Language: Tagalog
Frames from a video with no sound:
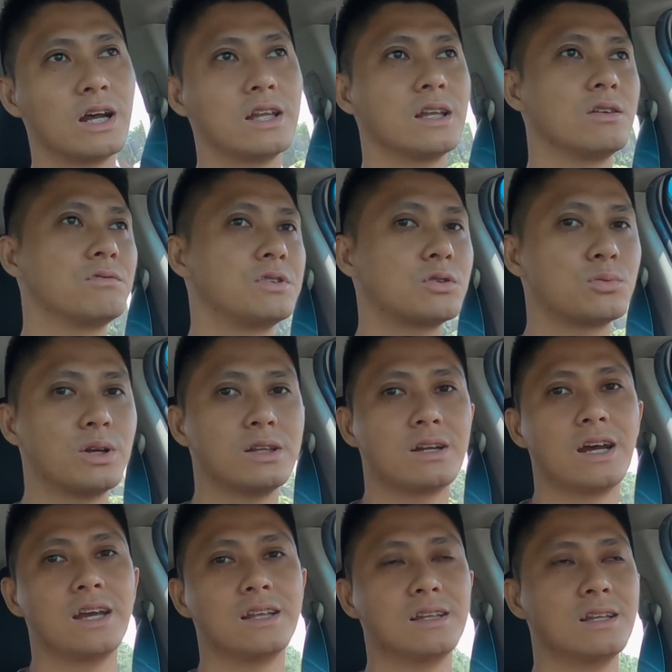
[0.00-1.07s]
run and virtual
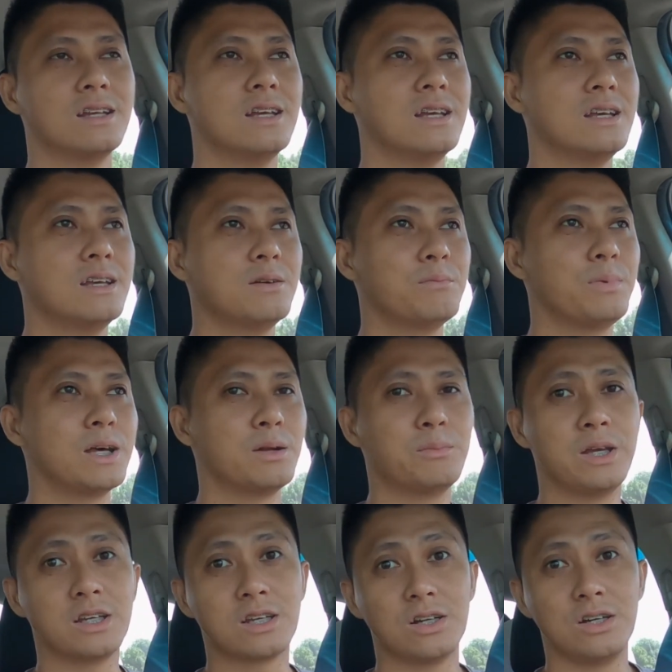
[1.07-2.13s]
ride para
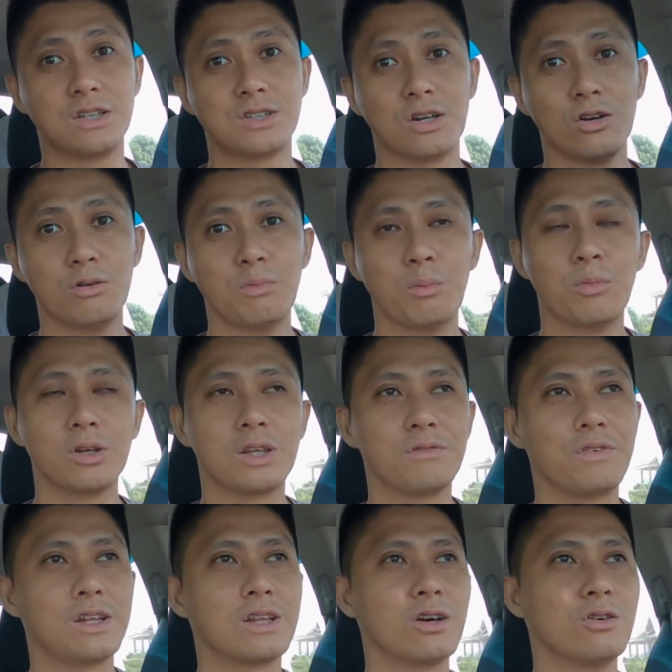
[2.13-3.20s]
ma-encourage ako,
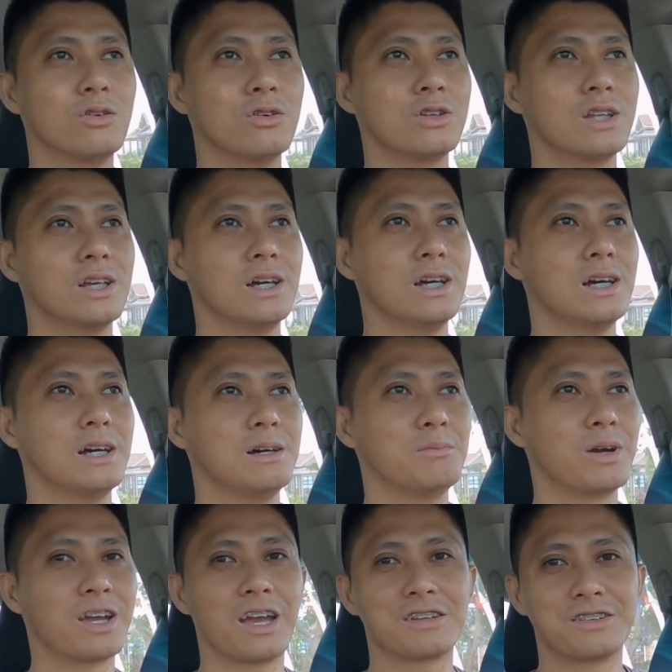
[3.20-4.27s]
ma-motivate ako na
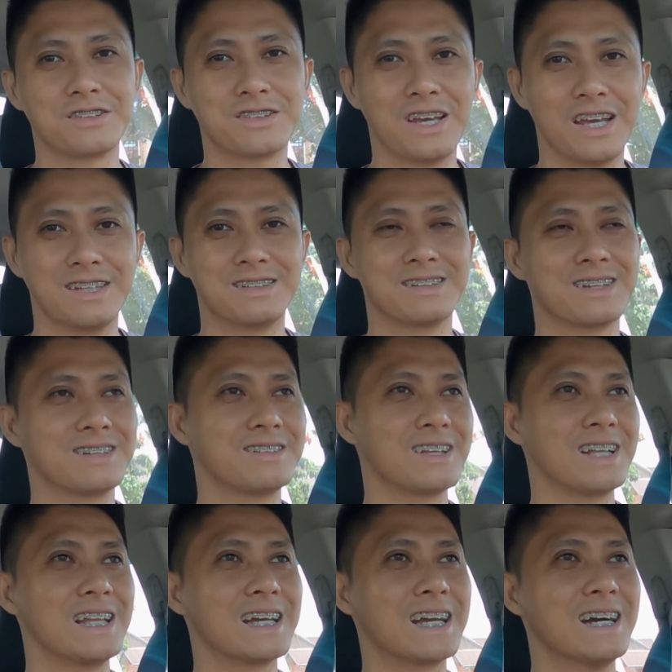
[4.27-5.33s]
mag-exercise
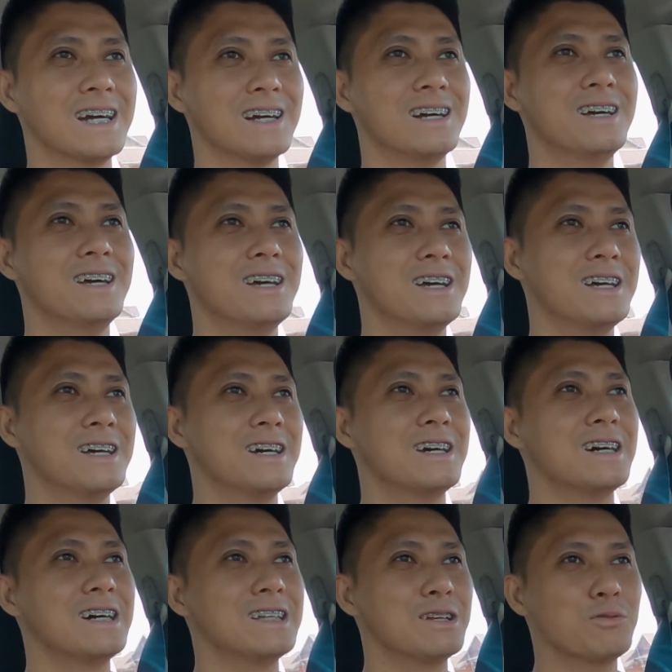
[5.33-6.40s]
kasi talagang
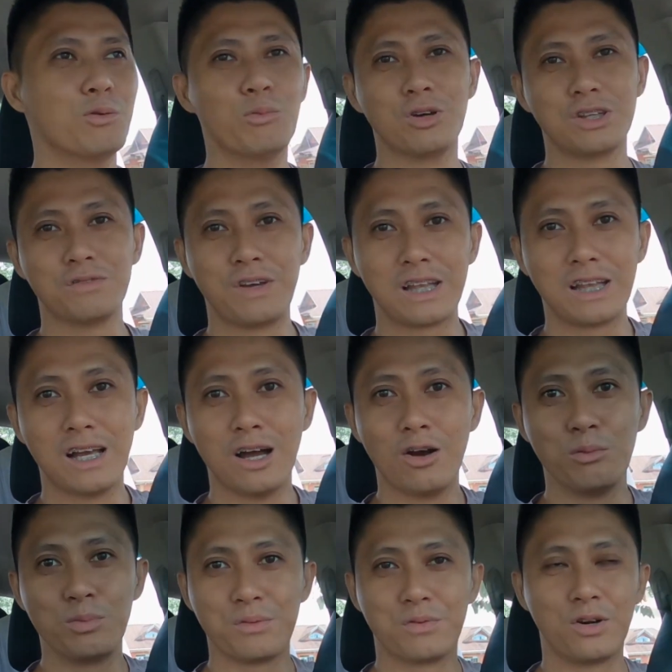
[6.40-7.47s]
na-motivate lang
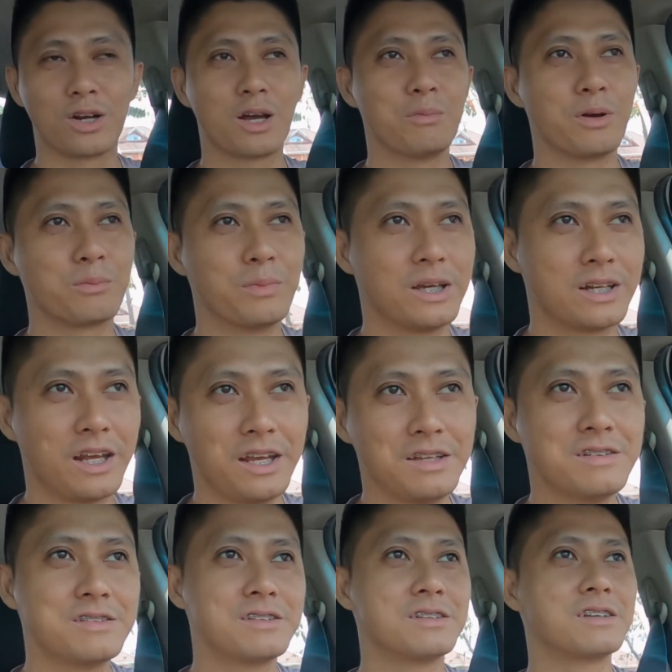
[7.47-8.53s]
ako before kapag may
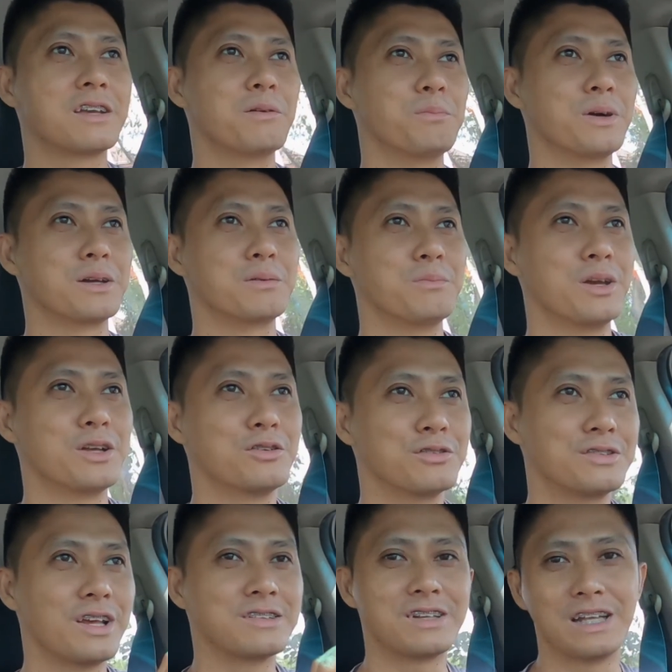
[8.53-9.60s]
race, kapag merong
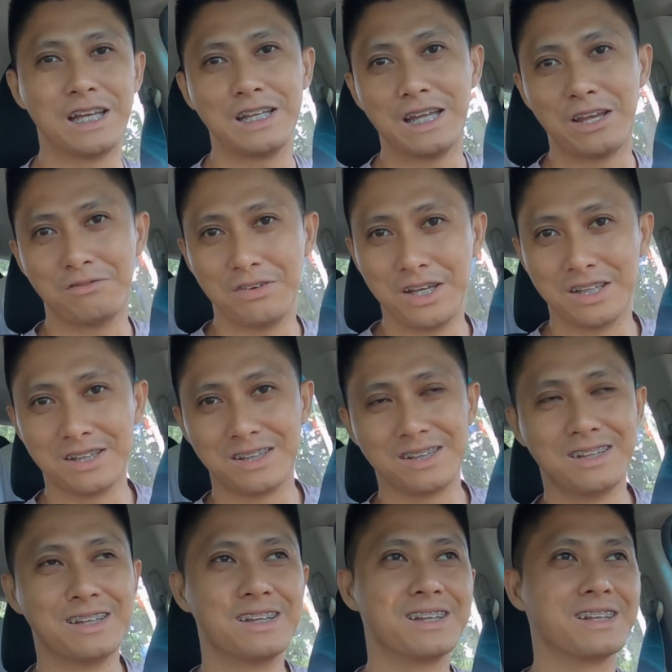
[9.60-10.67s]
sasalihan na event.
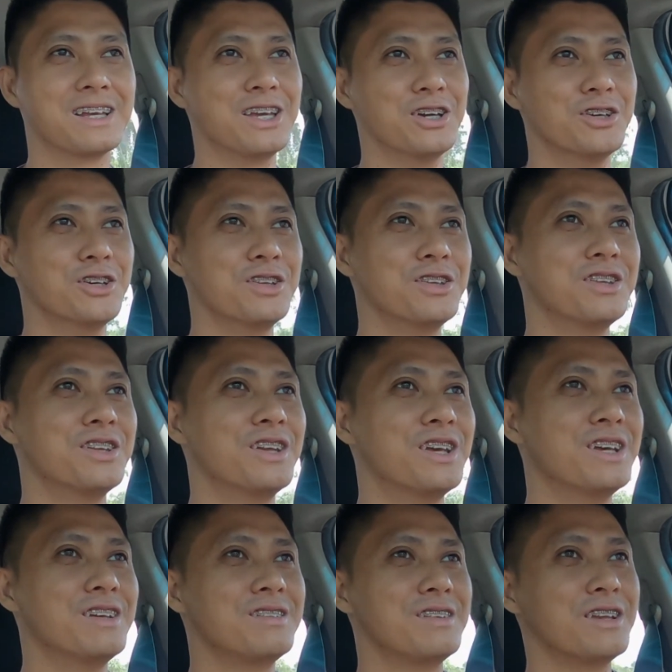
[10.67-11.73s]
Ngayon,
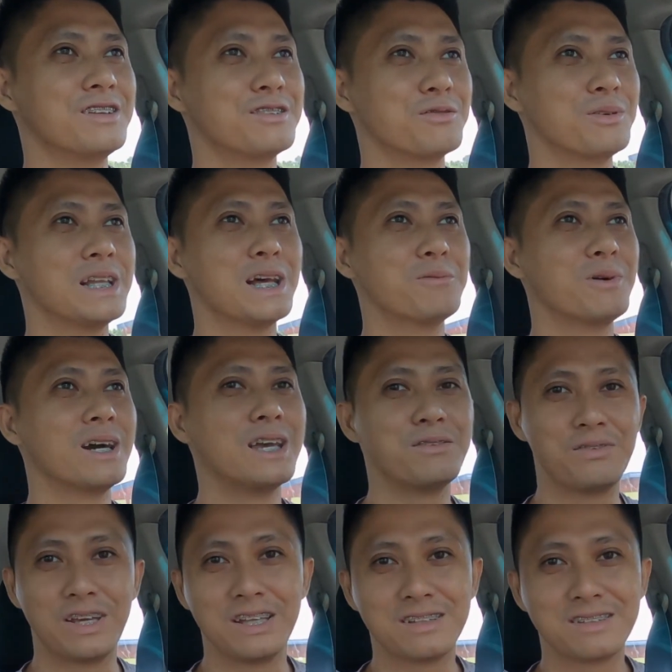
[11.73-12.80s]
since walang mga
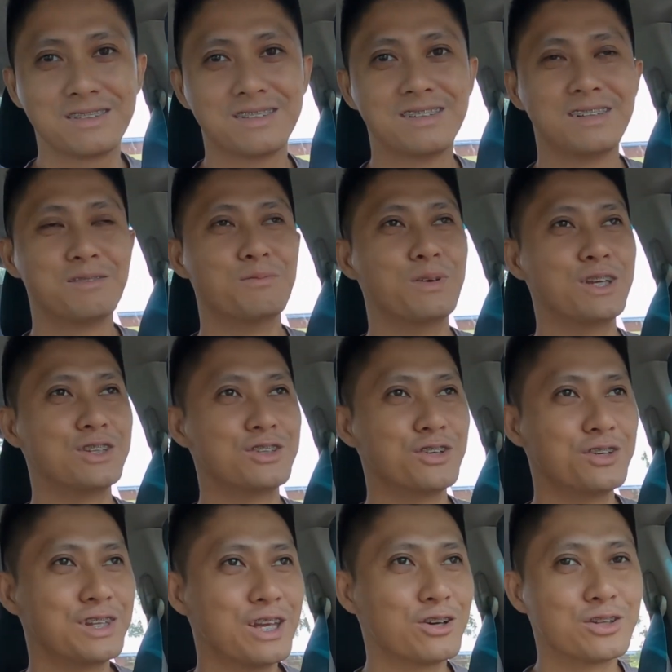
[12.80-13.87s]
events,
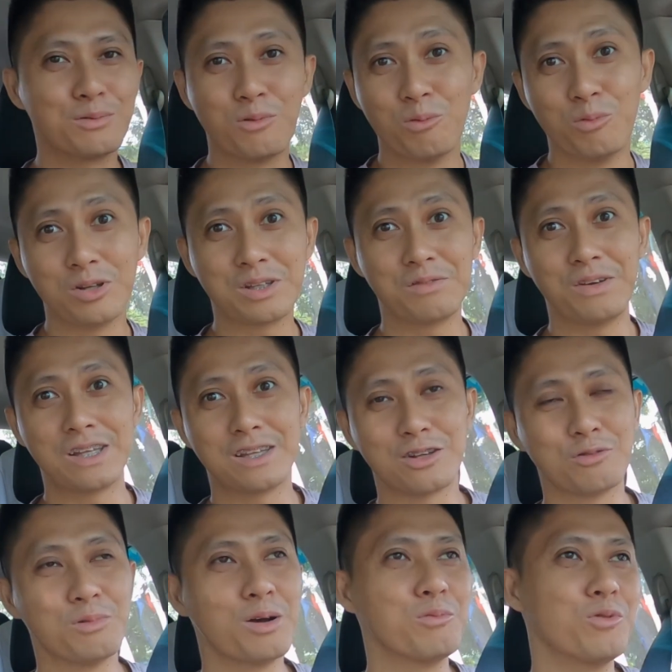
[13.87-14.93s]
medyo hindi ako na-motivate na
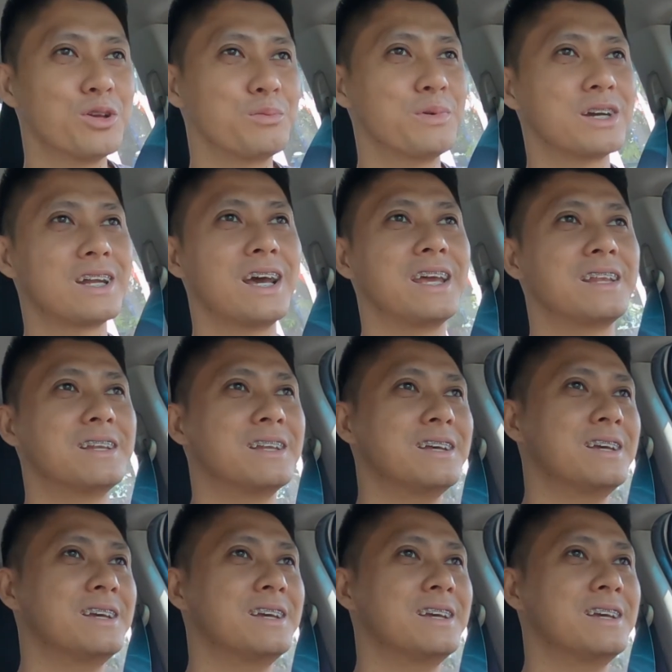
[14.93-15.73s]
tumakbo at mag-ride.